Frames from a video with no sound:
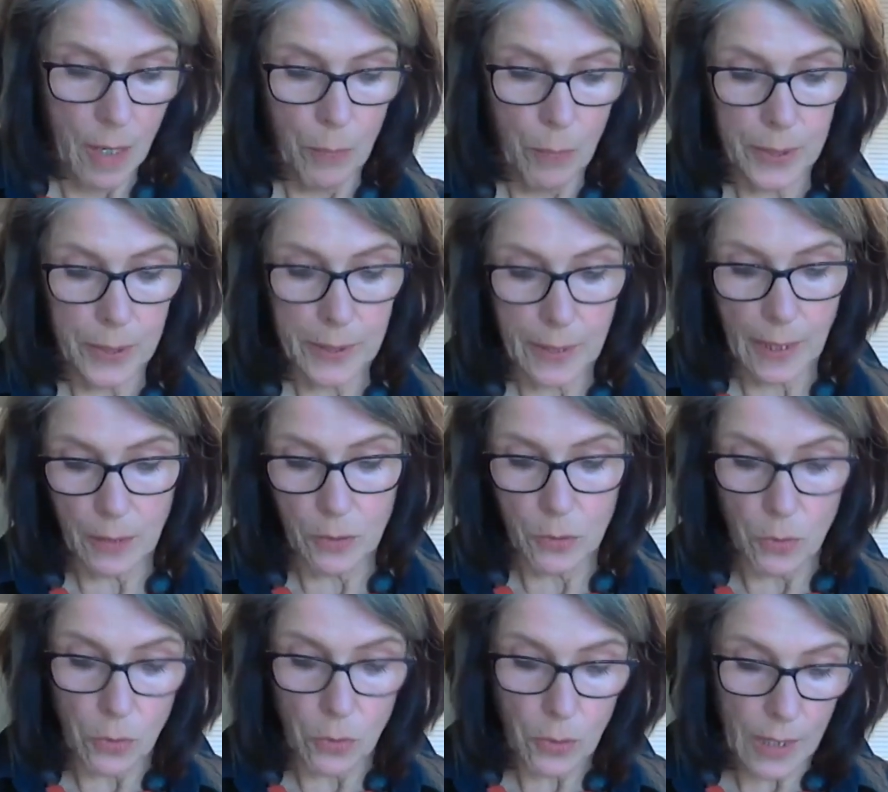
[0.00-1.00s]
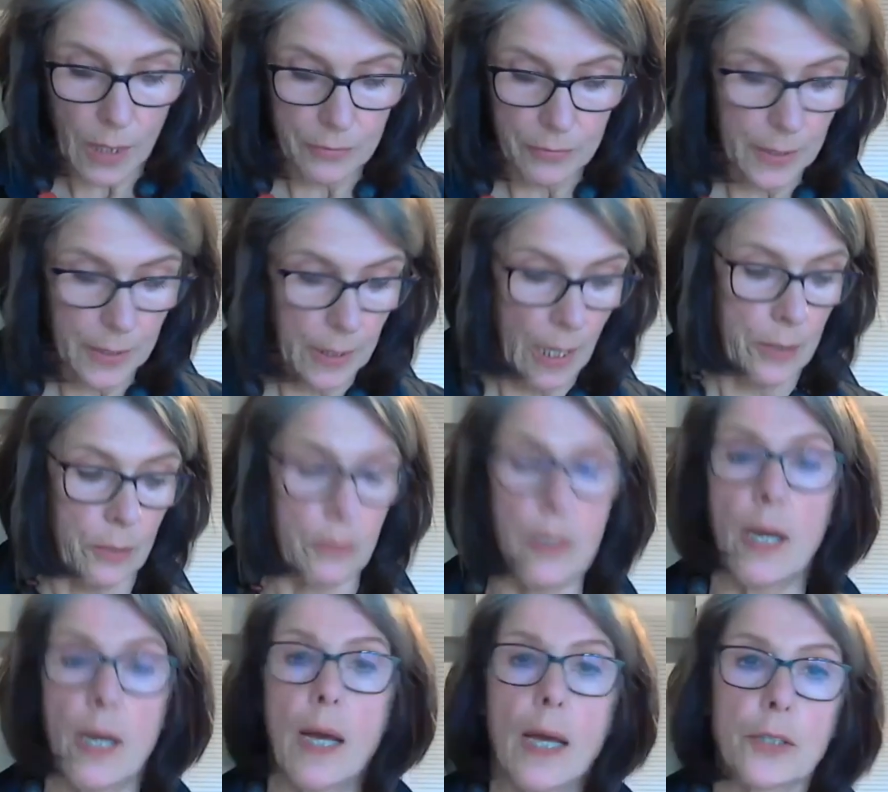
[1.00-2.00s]
porque no
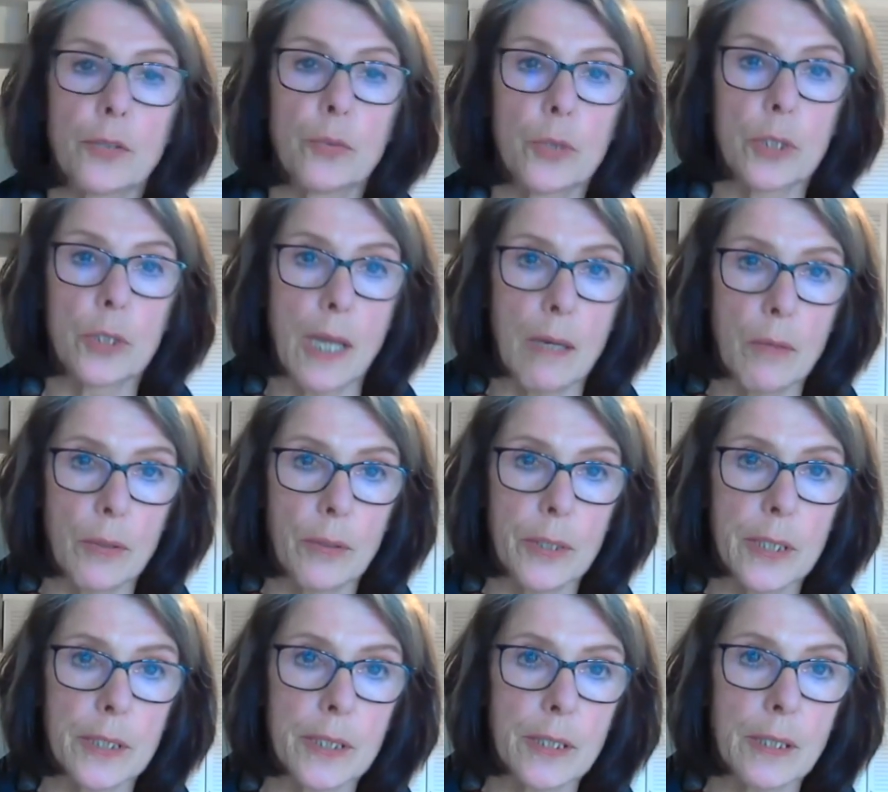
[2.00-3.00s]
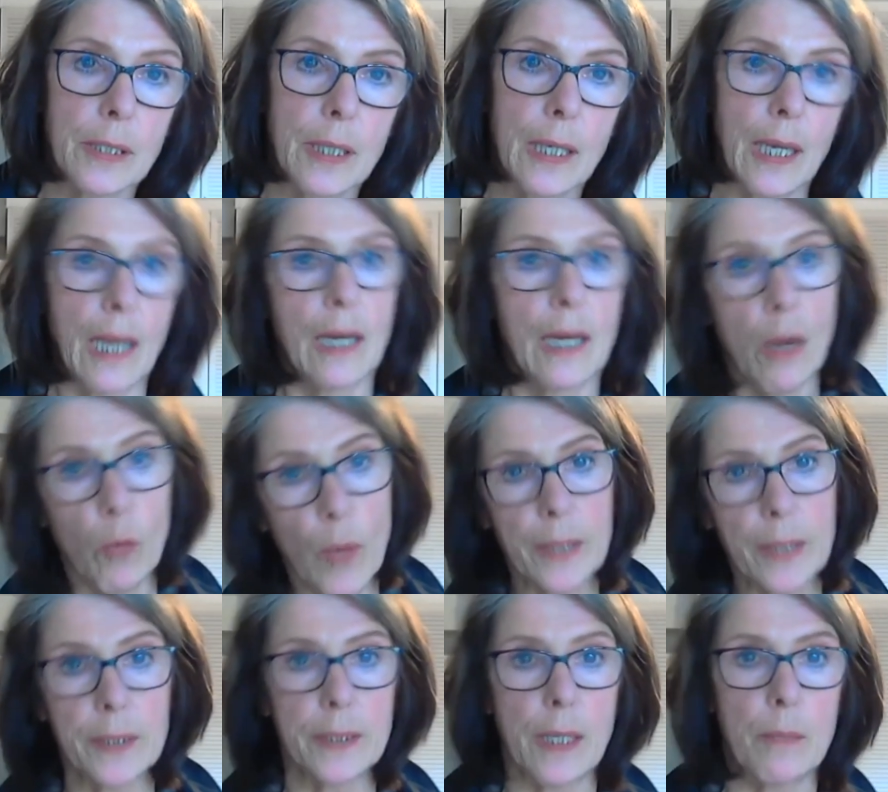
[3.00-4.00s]
calificaron a sus labores en la
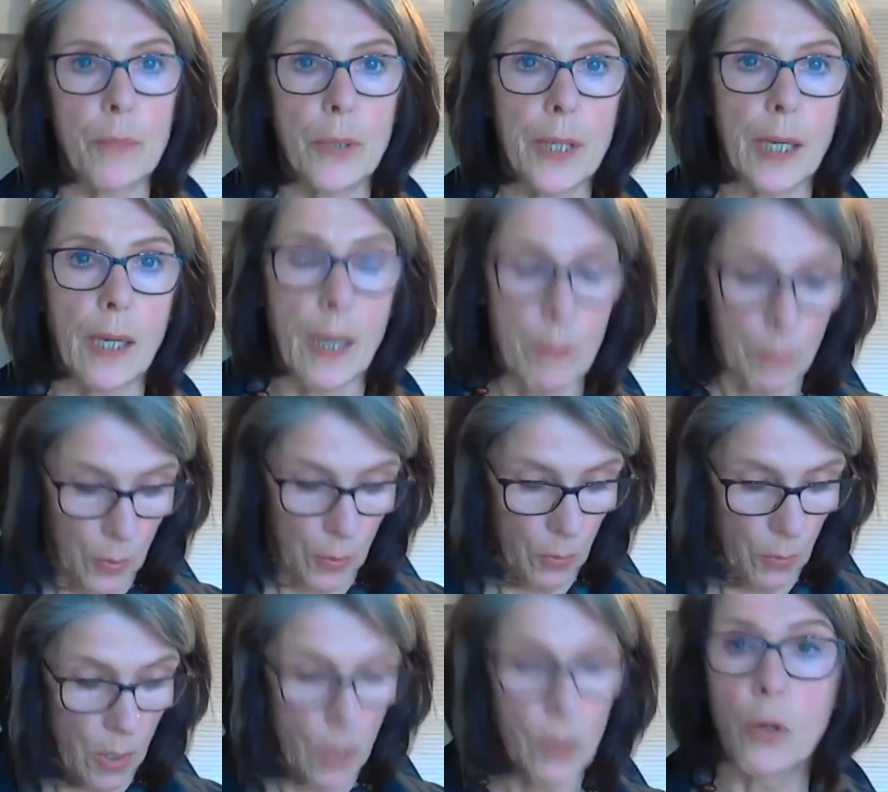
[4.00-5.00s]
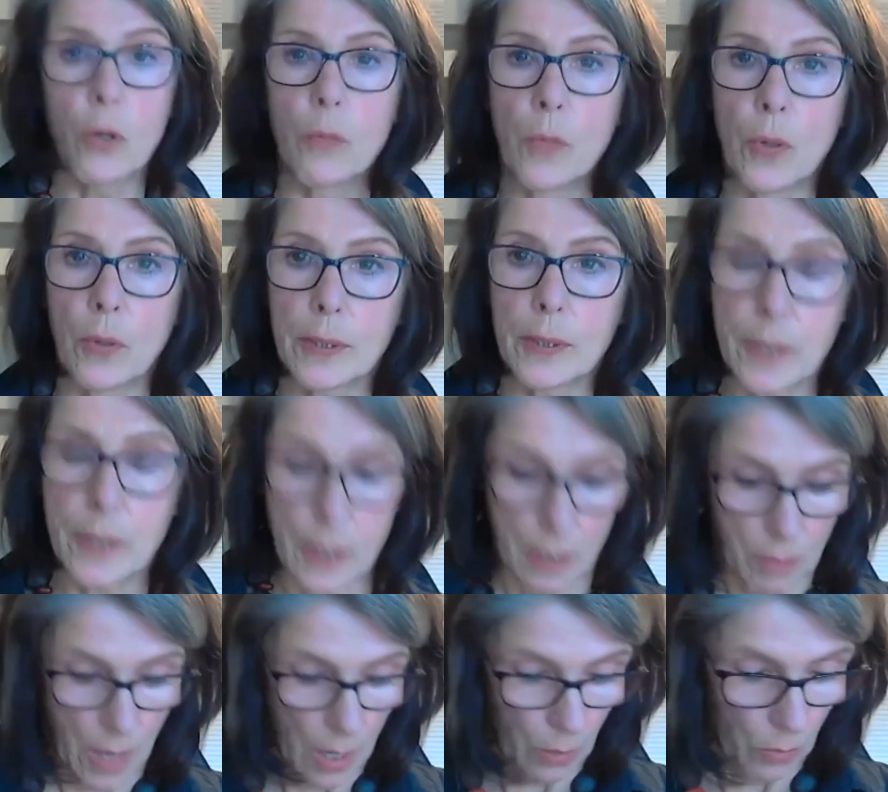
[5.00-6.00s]
huerta, por ejemplo, como
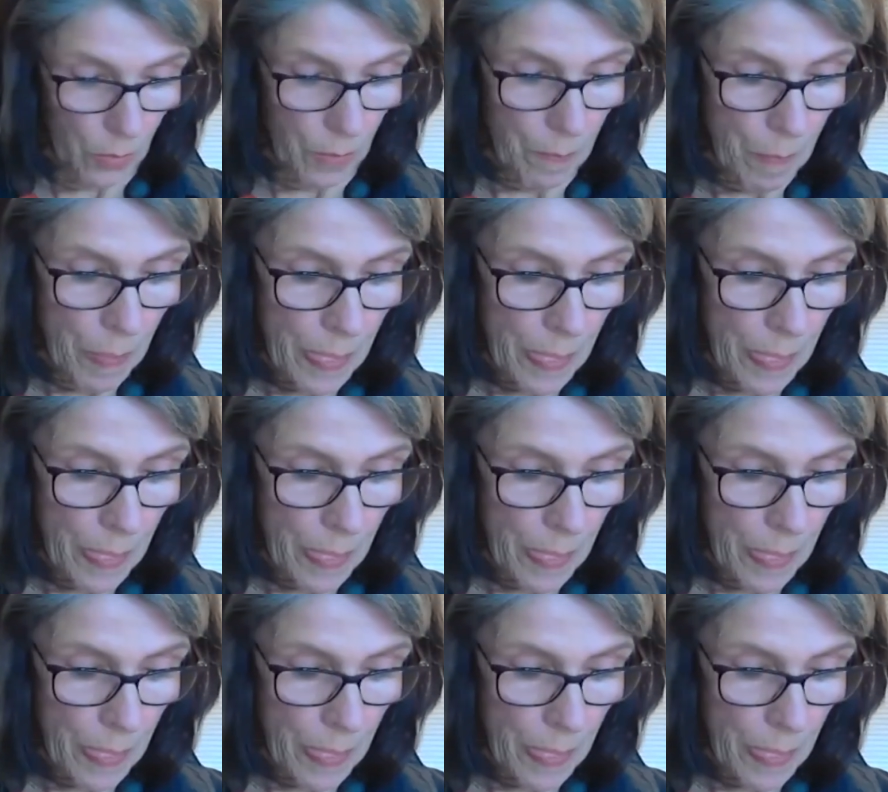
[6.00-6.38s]
trabajo.